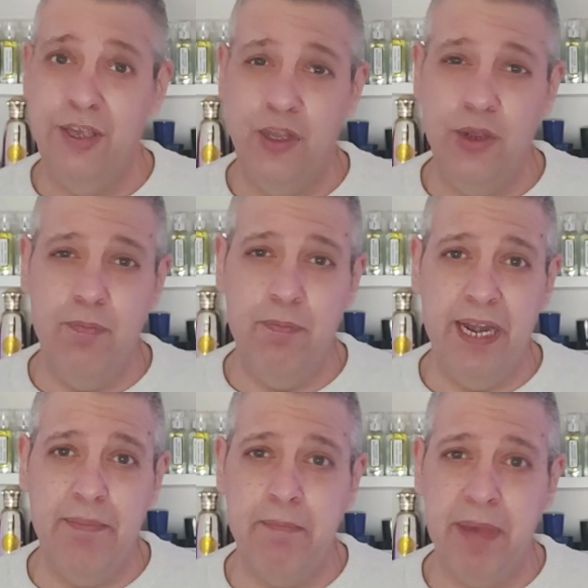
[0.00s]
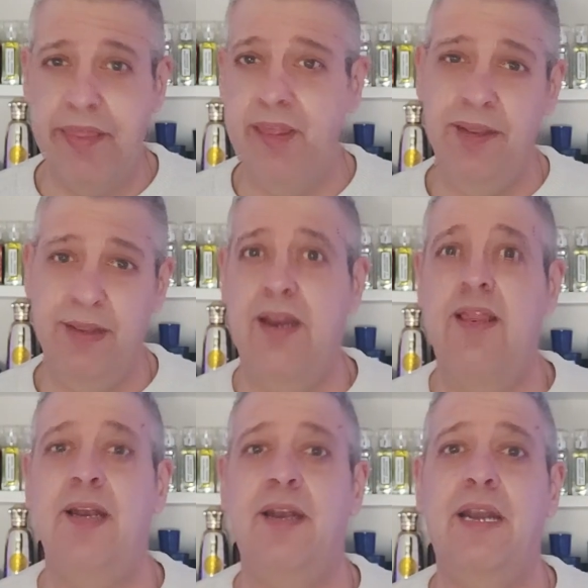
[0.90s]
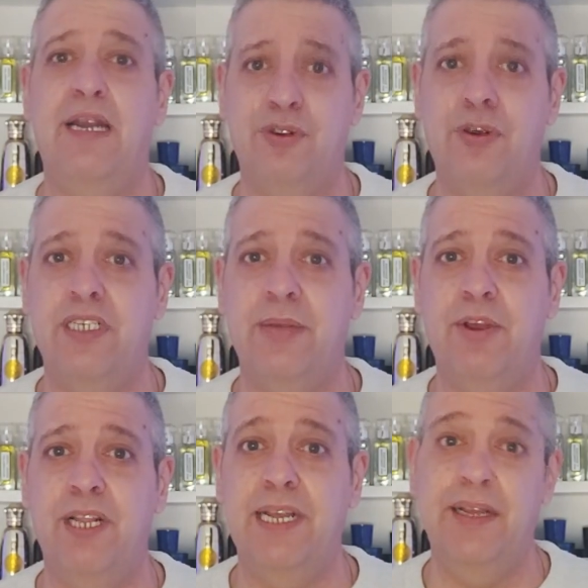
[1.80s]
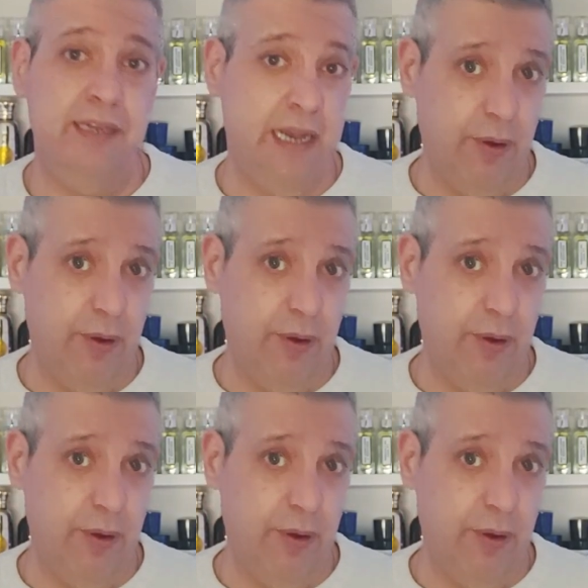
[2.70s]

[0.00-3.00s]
y un pelín verde que le dan las hojas de violeta.